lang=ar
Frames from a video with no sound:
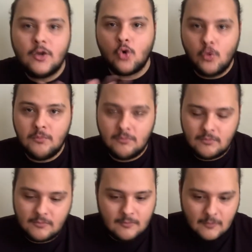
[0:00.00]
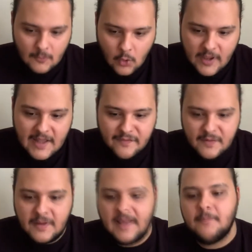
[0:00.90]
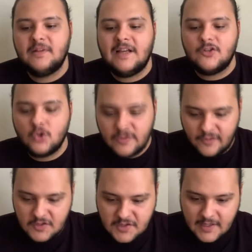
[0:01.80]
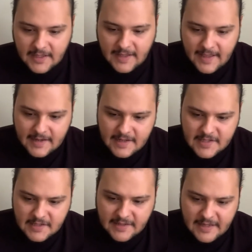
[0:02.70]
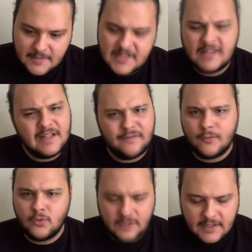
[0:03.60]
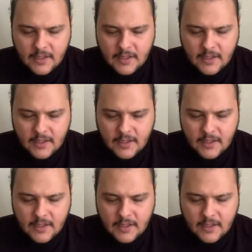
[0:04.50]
روم اوكي الفيلم كان بتاع جودي فاستر اللي كان نازل تقريبا سنة 2002